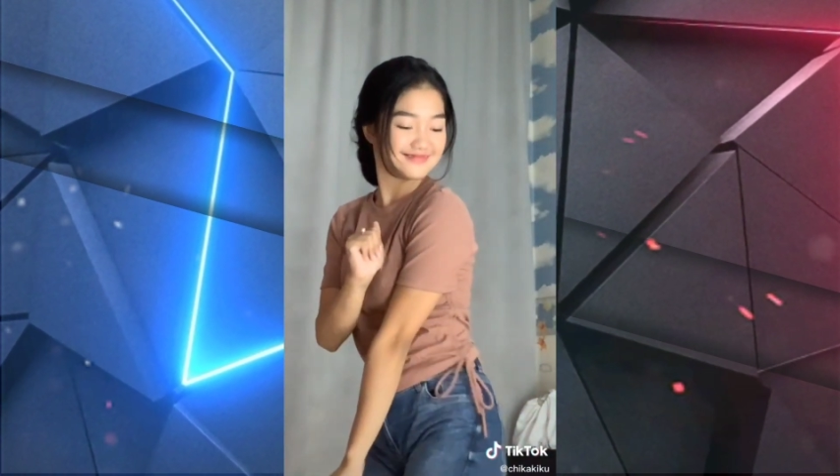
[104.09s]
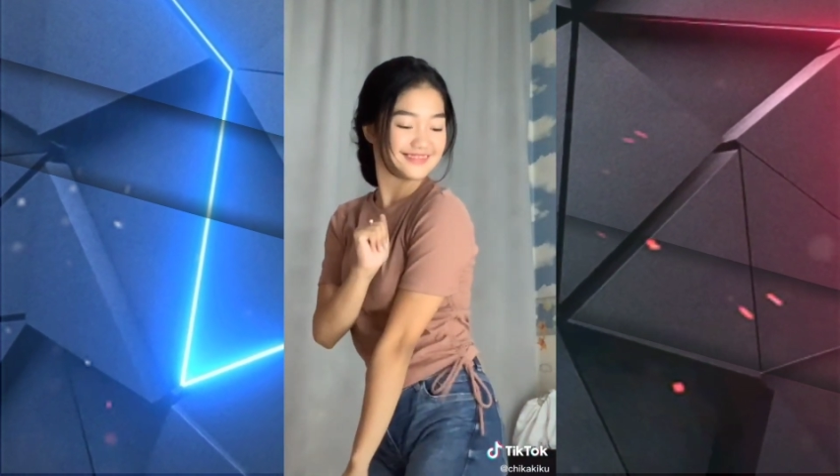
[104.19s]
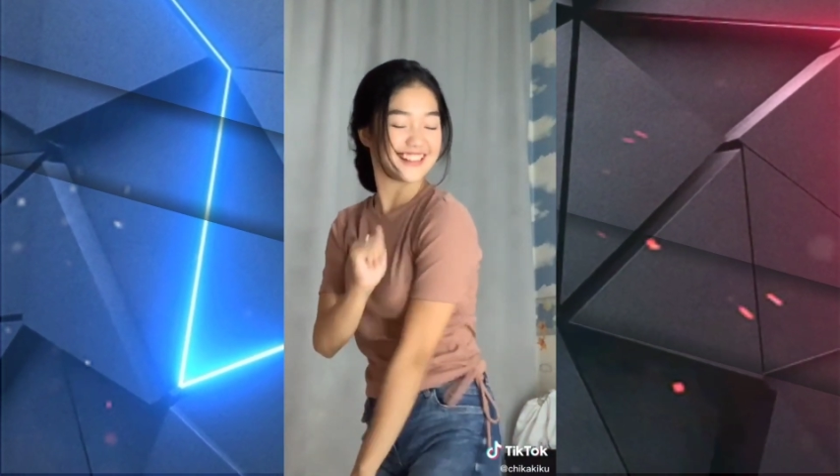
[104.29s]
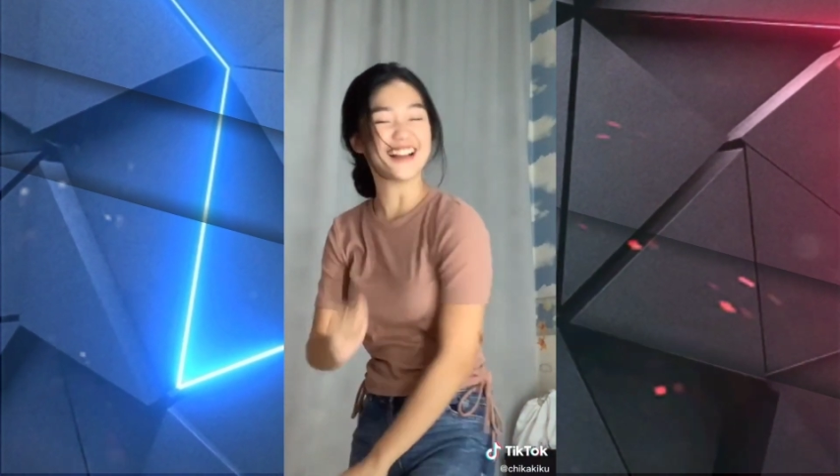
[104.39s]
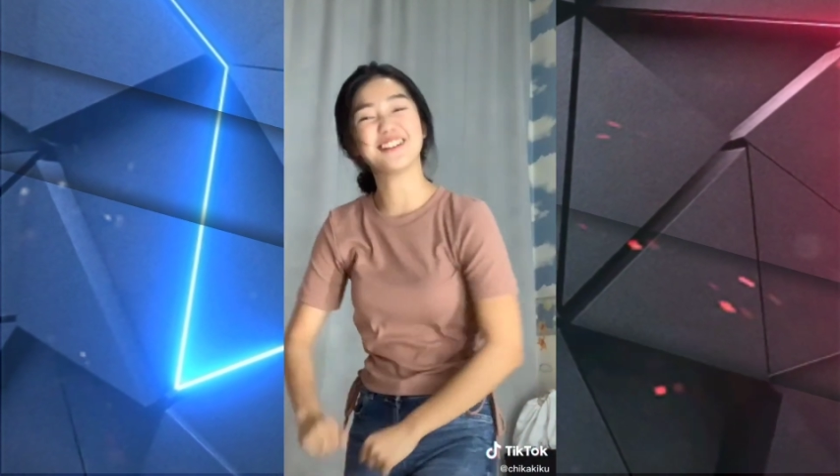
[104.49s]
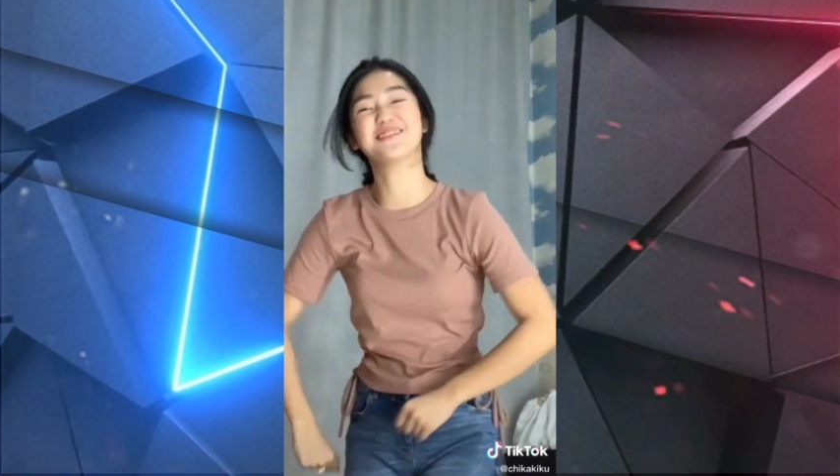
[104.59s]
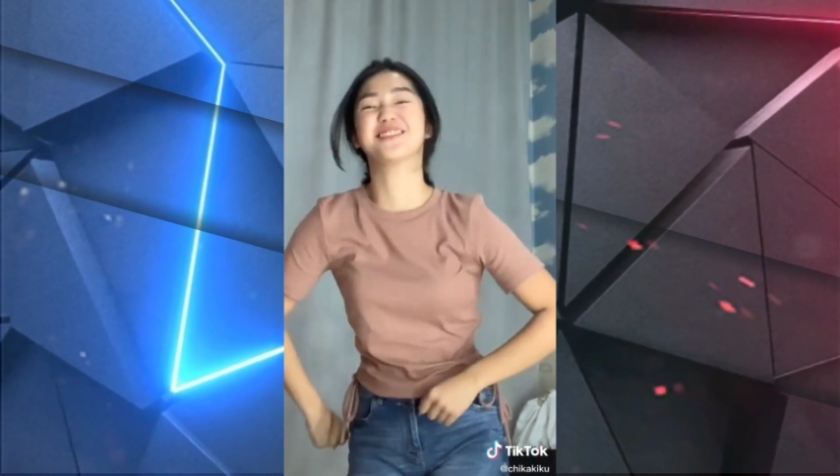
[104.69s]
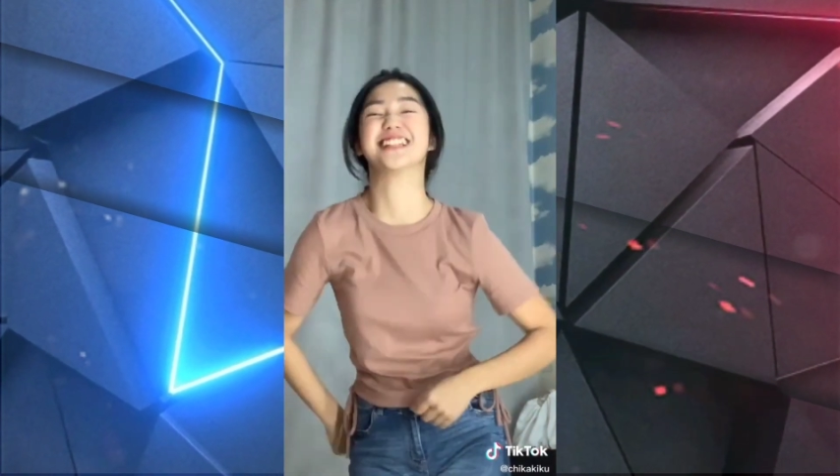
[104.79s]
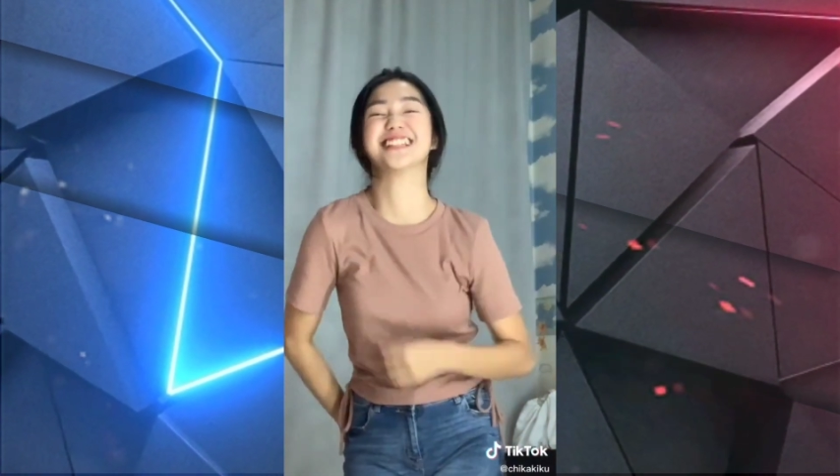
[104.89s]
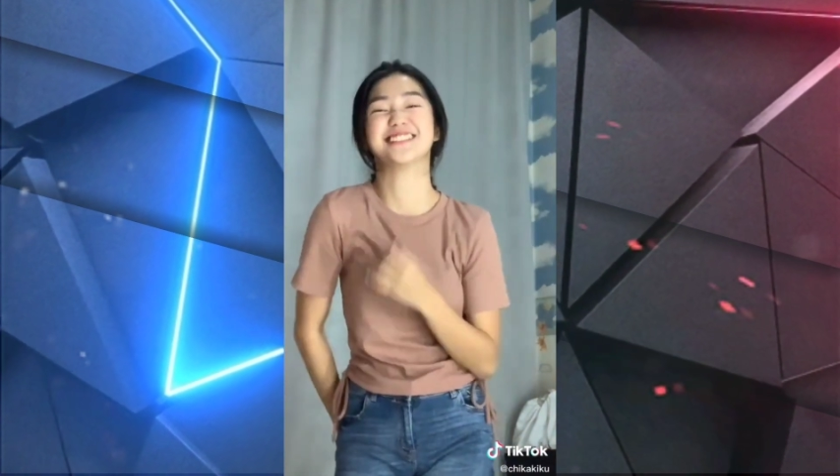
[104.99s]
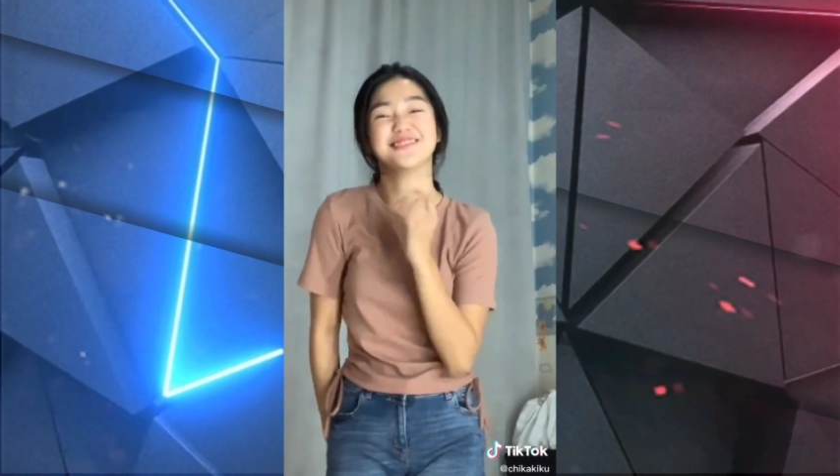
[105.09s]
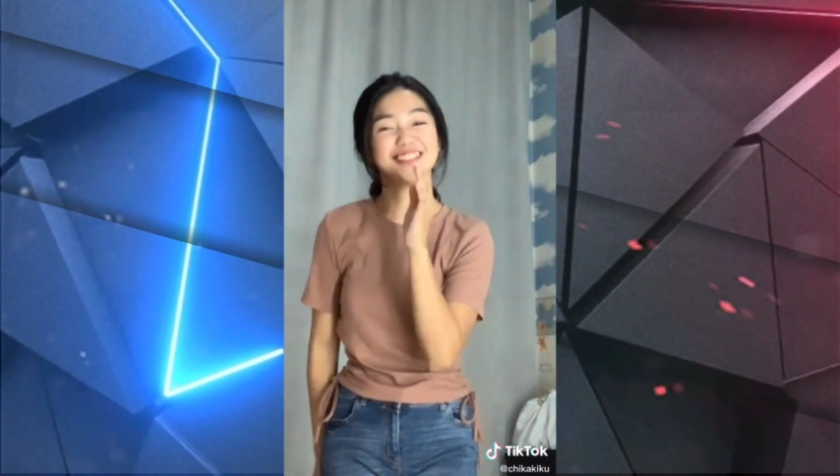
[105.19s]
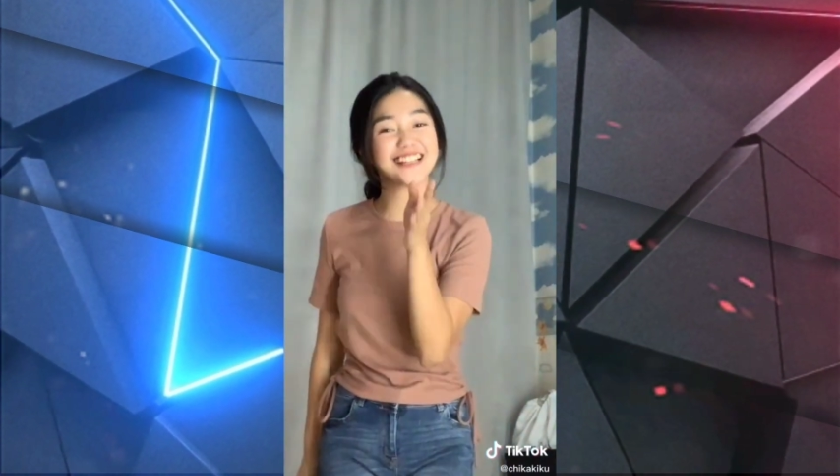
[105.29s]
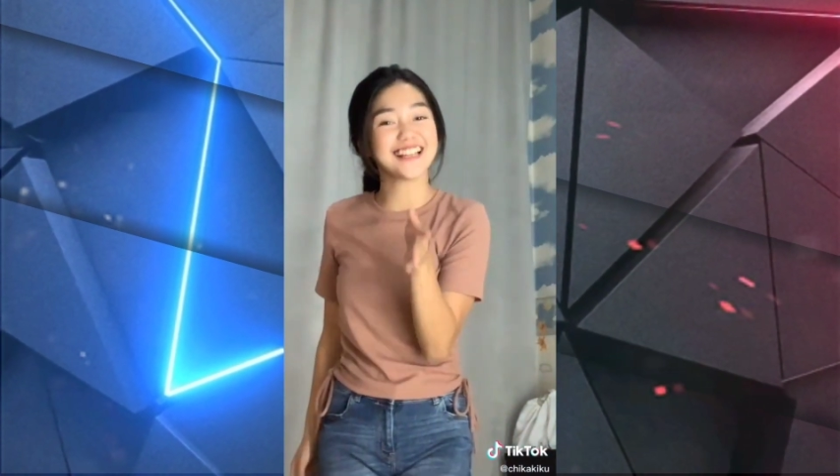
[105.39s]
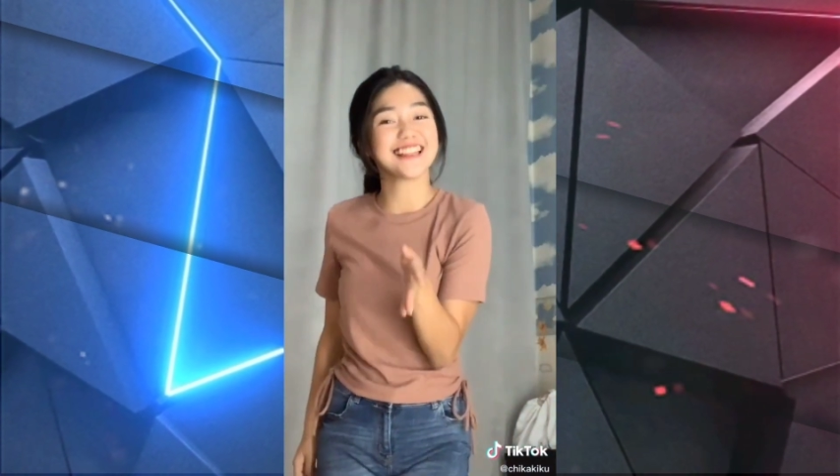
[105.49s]
follow juga
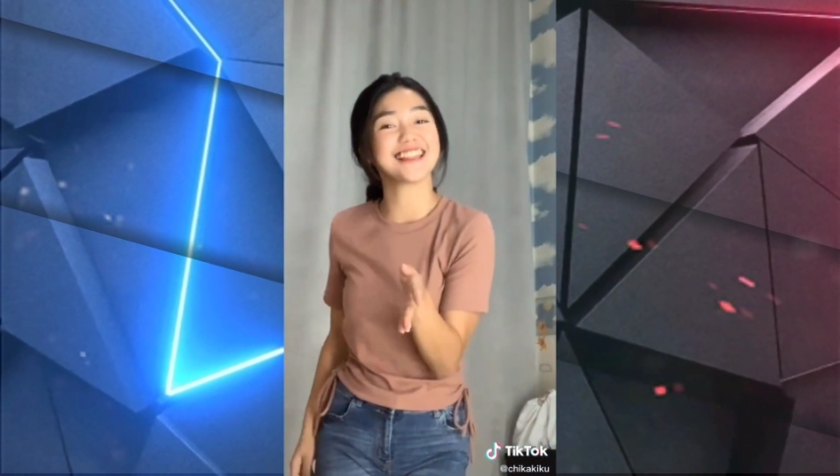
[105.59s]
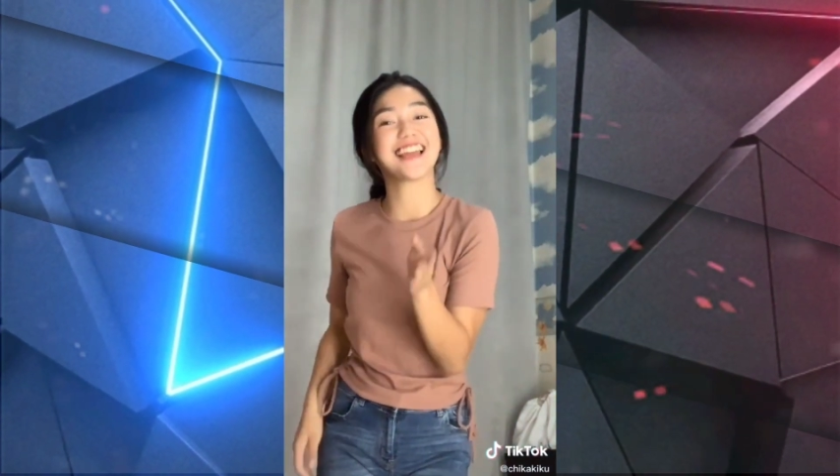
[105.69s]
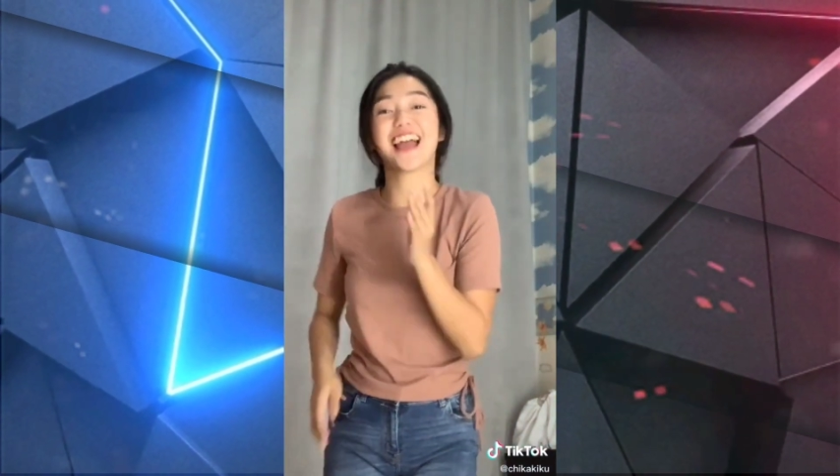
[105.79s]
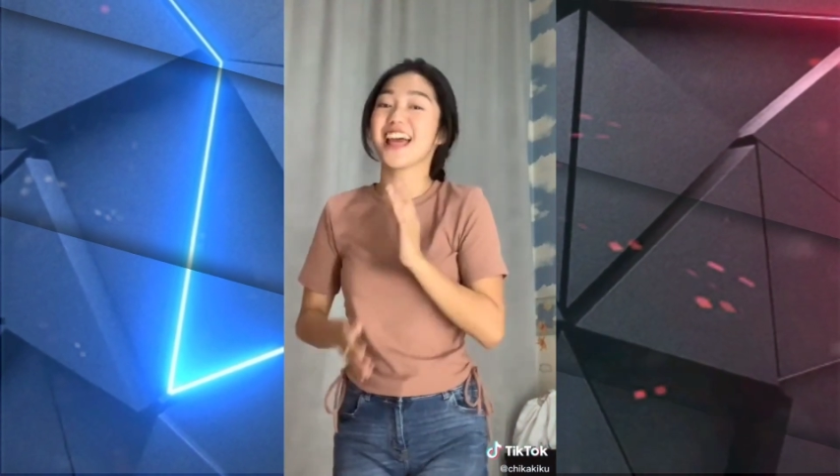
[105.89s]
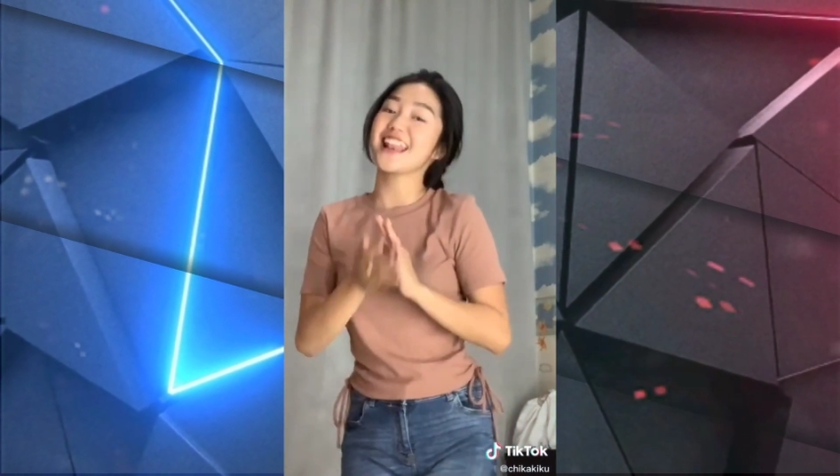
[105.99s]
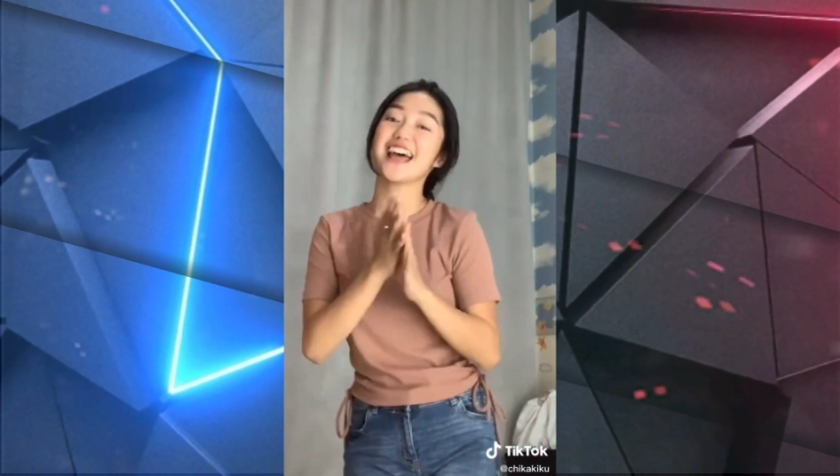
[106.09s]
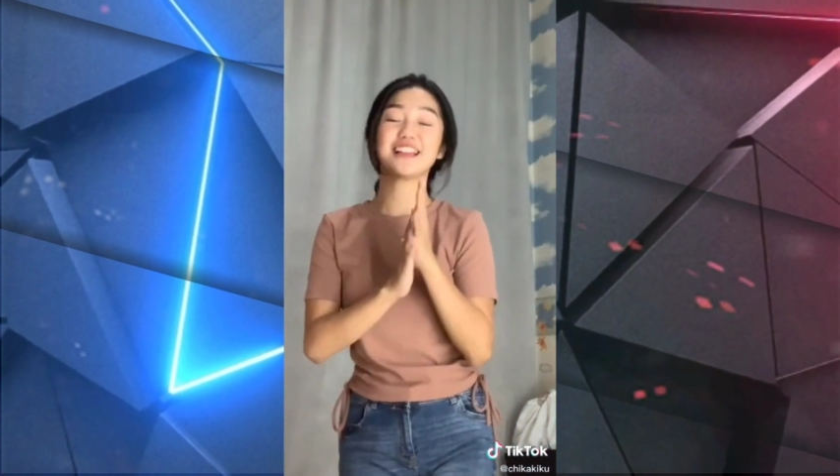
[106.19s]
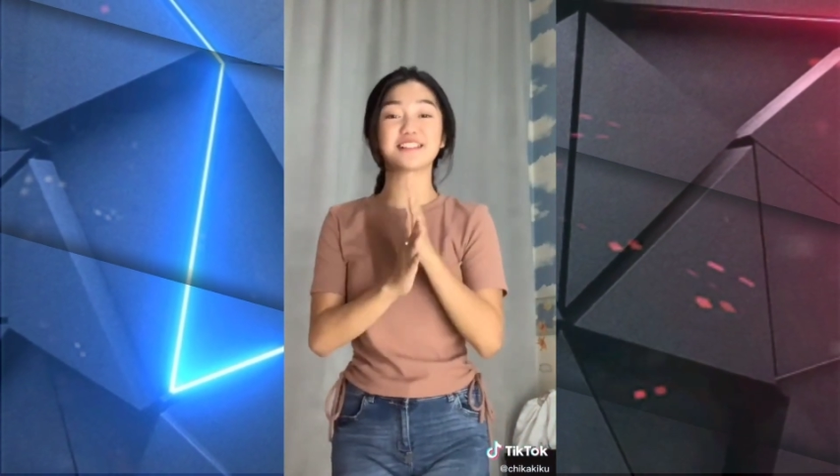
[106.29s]
TikToknya ya.